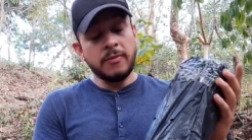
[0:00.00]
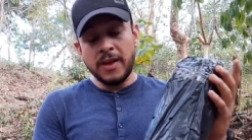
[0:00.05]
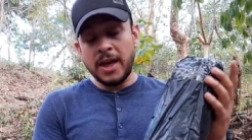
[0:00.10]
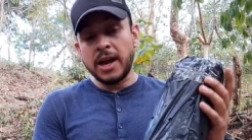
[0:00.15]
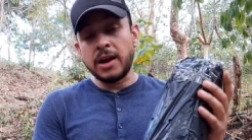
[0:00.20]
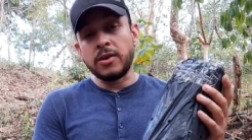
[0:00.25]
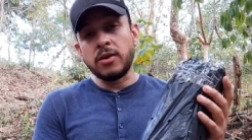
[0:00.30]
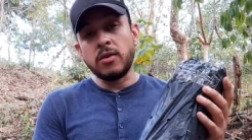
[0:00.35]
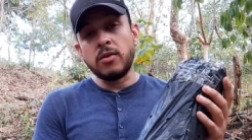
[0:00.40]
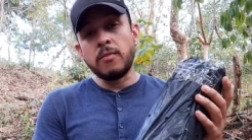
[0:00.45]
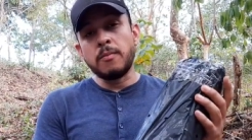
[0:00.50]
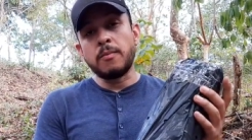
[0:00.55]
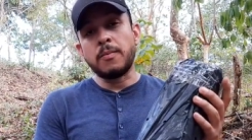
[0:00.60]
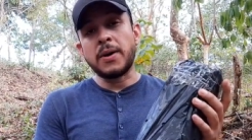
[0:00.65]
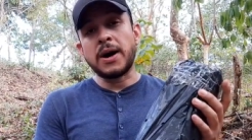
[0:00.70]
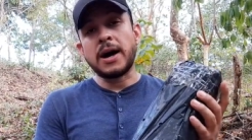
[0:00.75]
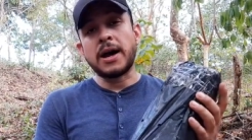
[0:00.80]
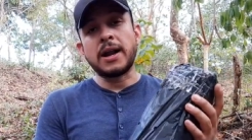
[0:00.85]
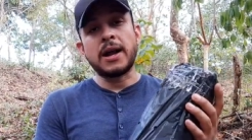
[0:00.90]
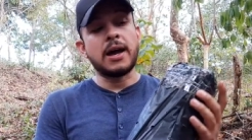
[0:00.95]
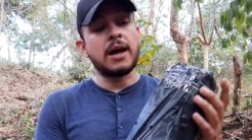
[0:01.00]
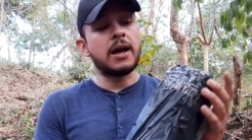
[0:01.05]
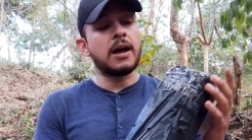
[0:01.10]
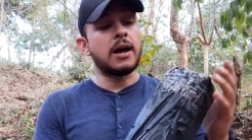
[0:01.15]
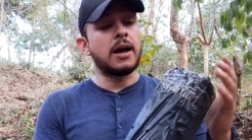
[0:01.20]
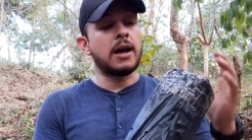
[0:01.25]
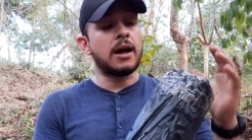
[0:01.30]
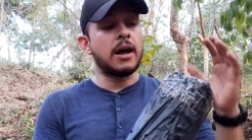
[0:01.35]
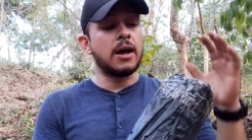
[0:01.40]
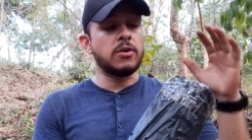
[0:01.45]
negro para
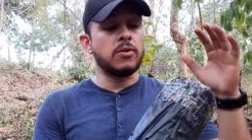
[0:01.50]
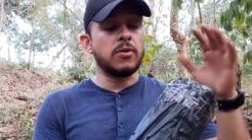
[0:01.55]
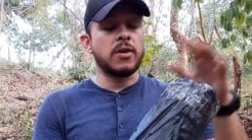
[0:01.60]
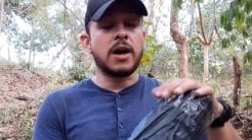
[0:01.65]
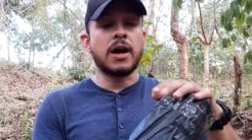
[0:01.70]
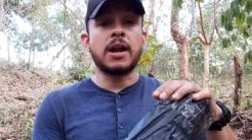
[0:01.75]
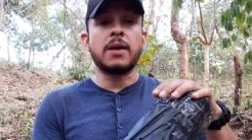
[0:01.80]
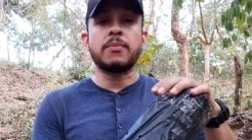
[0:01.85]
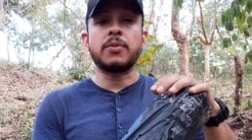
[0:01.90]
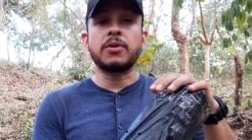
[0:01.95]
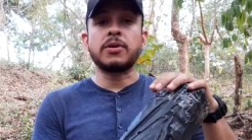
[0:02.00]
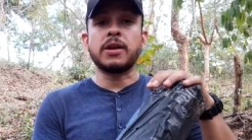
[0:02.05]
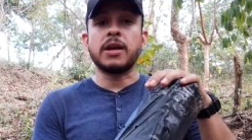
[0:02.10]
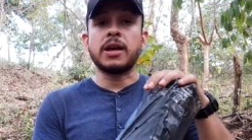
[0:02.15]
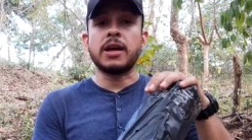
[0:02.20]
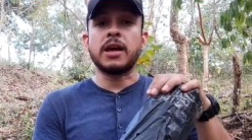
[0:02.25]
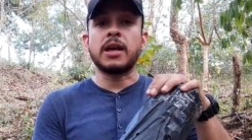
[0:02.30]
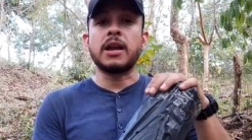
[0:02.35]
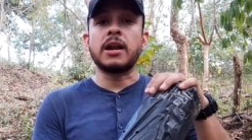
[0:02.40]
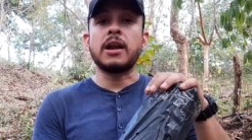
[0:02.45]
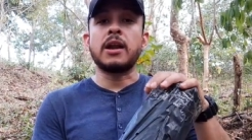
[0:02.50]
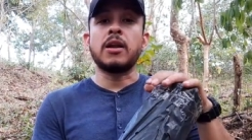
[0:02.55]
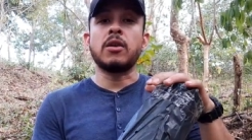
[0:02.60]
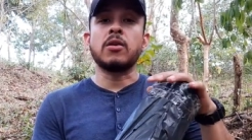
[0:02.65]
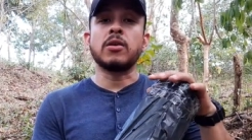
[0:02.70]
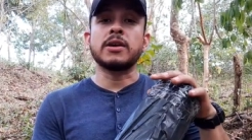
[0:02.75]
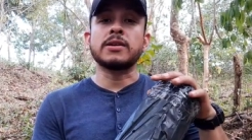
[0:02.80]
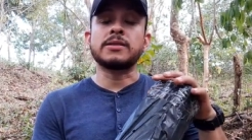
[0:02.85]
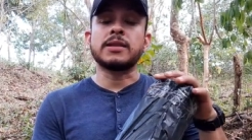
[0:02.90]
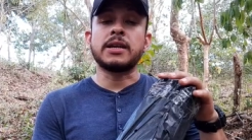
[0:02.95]
ayudar a proteger
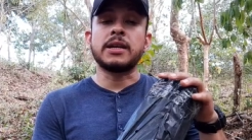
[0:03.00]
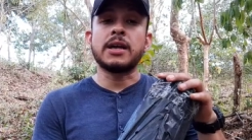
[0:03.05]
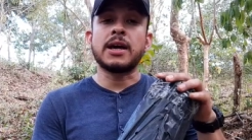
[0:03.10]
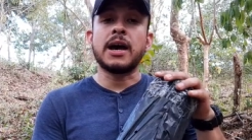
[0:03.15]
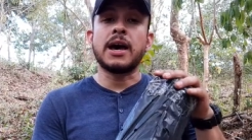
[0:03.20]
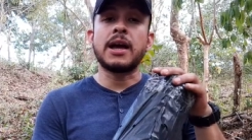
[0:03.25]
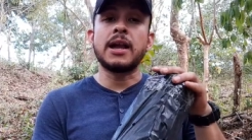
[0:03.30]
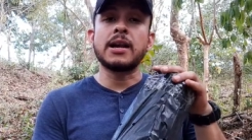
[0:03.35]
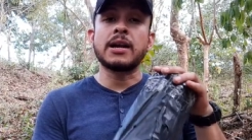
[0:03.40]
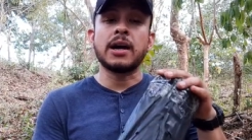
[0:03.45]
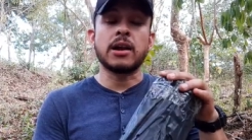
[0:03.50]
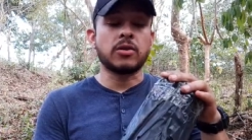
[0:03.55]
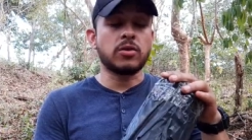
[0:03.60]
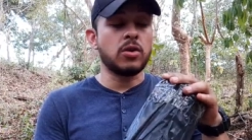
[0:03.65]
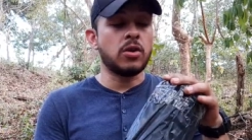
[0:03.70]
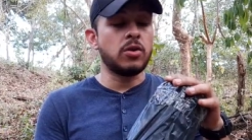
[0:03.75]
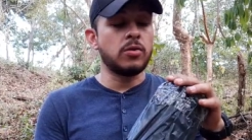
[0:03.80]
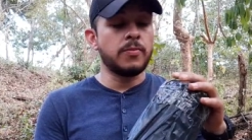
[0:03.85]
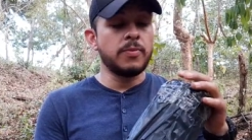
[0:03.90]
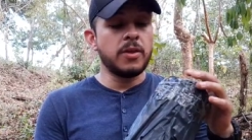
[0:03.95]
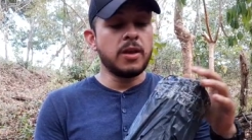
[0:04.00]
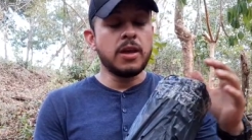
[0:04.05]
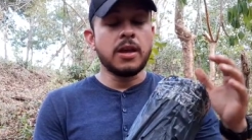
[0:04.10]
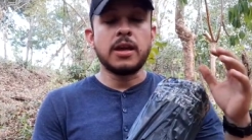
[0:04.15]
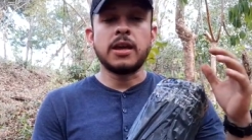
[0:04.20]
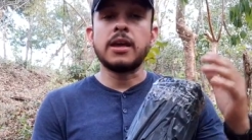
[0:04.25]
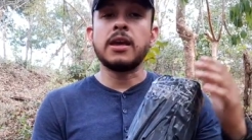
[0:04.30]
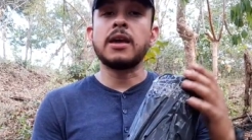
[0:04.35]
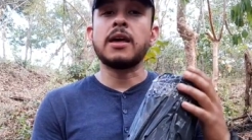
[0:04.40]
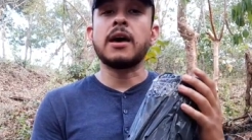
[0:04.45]
lo que sería el cartón
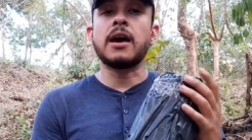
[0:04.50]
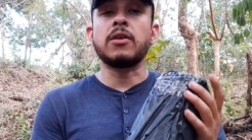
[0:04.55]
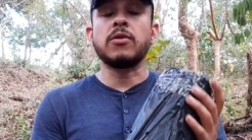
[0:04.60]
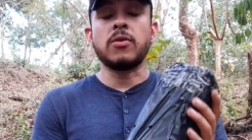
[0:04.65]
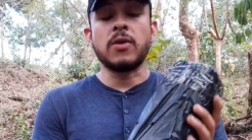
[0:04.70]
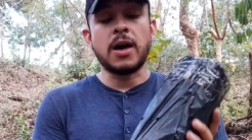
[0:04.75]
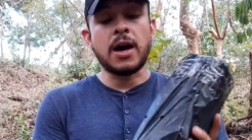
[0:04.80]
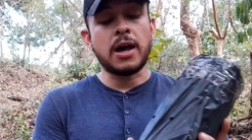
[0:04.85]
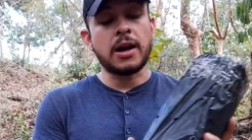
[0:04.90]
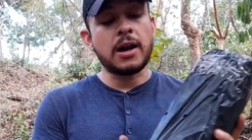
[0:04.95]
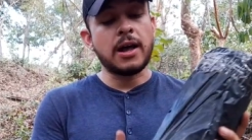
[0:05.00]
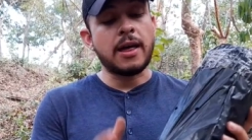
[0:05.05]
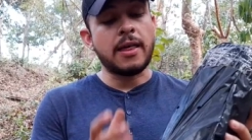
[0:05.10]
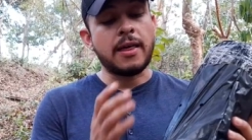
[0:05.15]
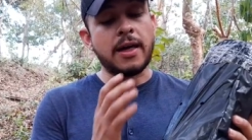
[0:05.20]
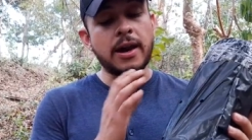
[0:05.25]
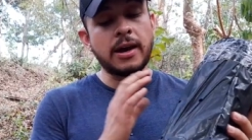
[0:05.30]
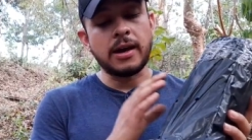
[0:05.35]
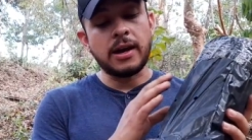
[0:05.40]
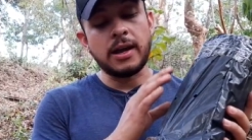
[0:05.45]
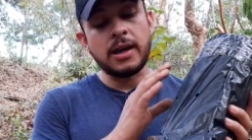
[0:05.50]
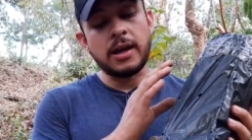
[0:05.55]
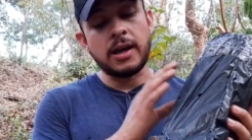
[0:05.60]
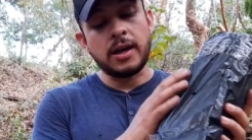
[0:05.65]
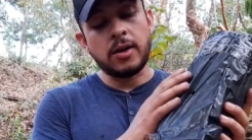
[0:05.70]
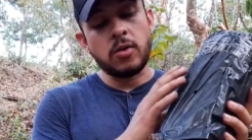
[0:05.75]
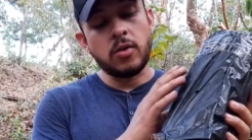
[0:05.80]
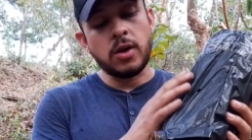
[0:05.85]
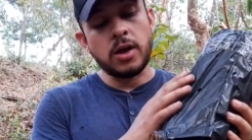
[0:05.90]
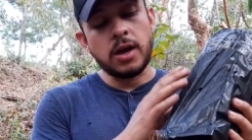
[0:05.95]
y ayudar a
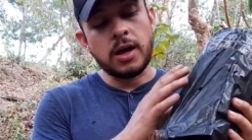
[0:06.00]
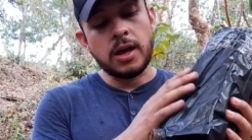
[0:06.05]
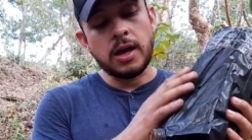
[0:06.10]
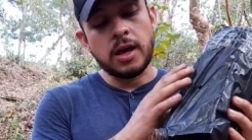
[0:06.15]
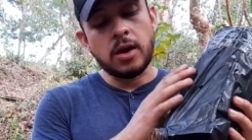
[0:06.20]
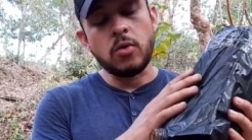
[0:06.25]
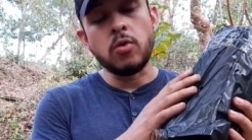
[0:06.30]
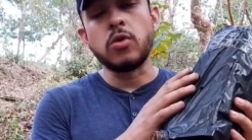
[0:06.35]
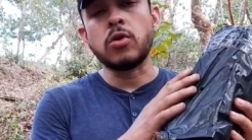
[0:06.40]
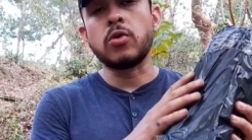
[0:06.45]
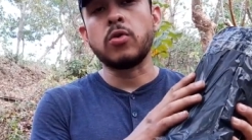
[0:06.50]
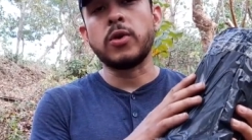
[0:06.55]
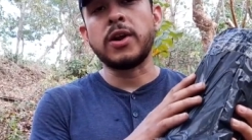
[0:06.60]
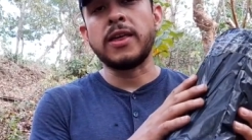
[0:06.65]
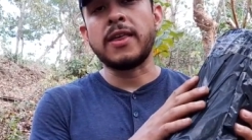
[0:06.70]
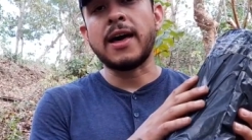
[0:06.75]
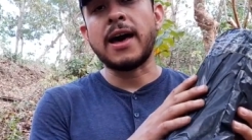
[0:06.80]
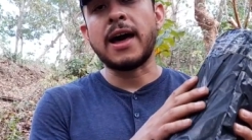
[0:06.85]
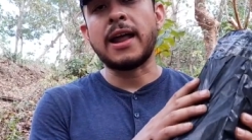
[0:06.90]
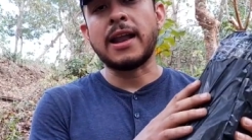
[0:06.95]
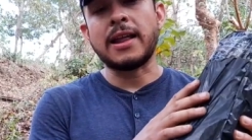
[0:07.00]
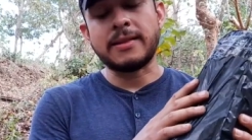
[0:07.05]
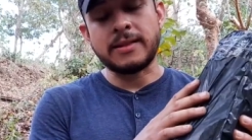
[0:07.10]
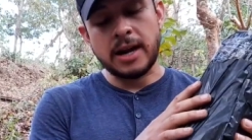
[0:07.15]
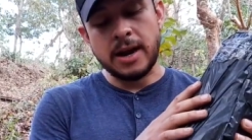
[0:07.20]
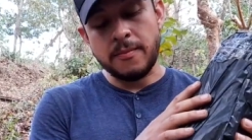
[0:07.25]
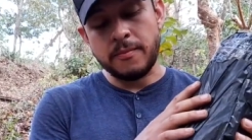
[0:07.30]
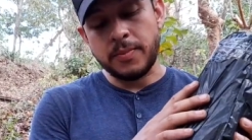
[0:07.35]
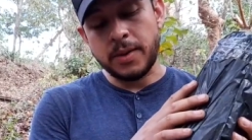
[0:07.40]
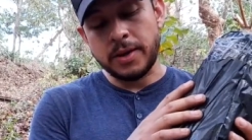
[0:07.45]
darle eh, oscuridad a la
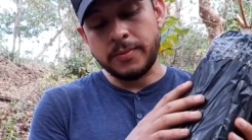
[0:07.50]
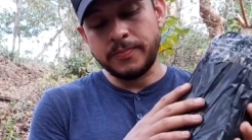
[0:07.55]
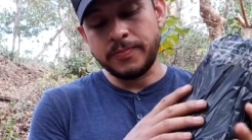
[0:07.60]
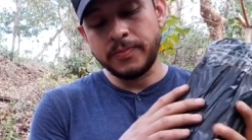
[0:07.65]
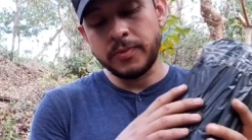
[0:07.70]
trampa.